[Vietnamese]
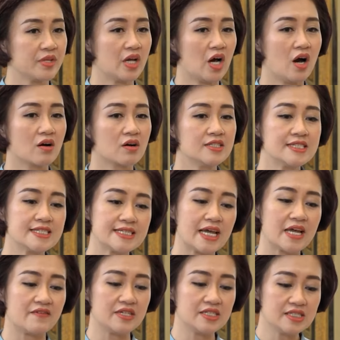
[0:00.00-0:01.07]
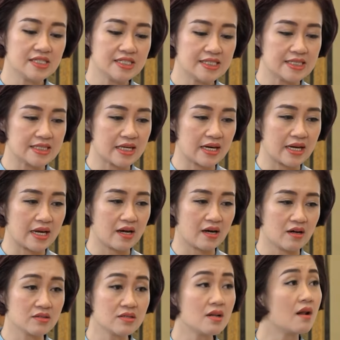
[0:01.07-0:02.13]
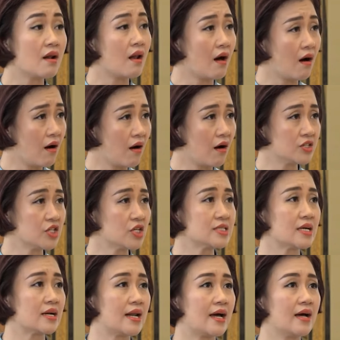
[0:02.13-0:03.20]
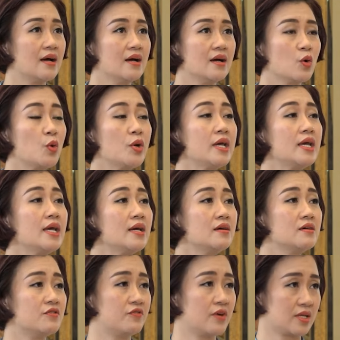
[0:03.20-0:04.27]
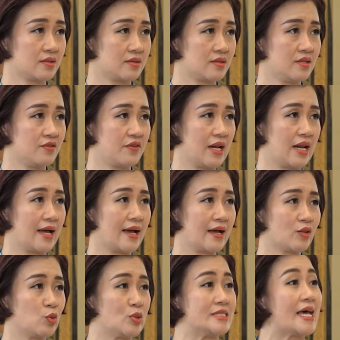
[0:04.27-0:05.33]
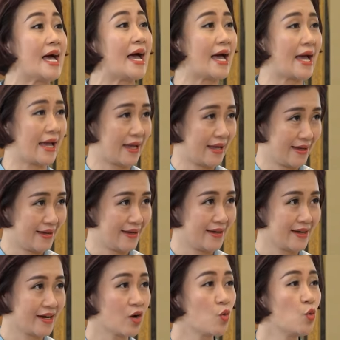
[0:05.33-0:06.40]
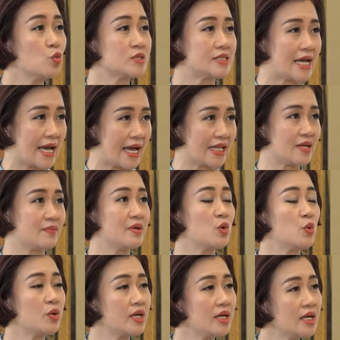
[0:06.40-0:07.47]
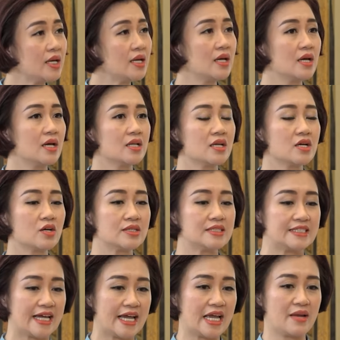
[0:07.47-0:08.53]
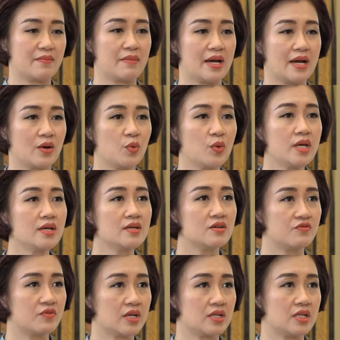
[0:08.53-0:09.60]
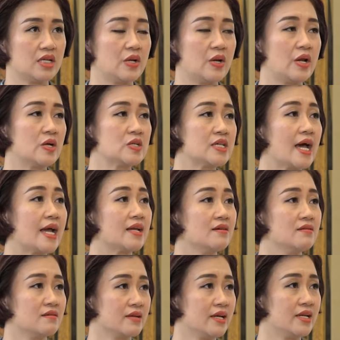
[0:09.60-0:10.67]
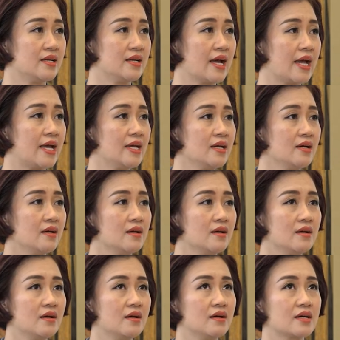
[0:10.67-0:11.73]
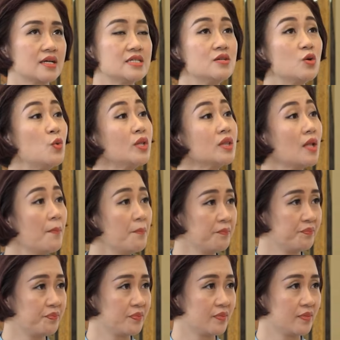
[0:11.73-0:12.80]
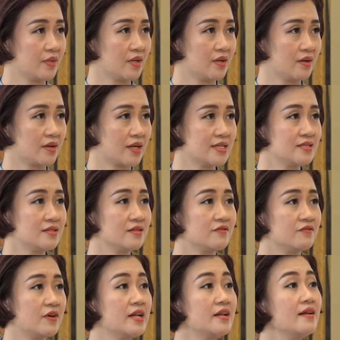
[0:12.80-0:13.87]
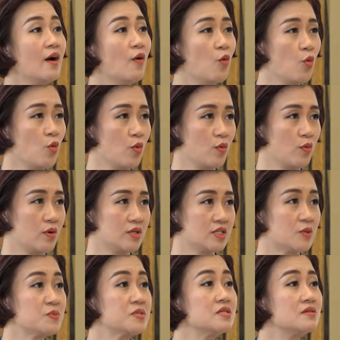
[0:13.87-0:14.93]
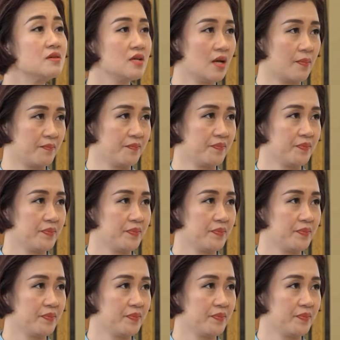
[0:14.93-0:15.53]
Thì họ có chia sẻ với chương trình rằng là họ rất là lo, họ cho rằng là quy y cửa Phật thì phải là tuổi già, các cụ già thì mới quy y, thế còn trẻ mà quy y cửa Phật thì điều đấy nó sẽ ảnh hưởng đến cái, cái sự quyết tâm, cái sự phấn đấu trong sự nghiệp.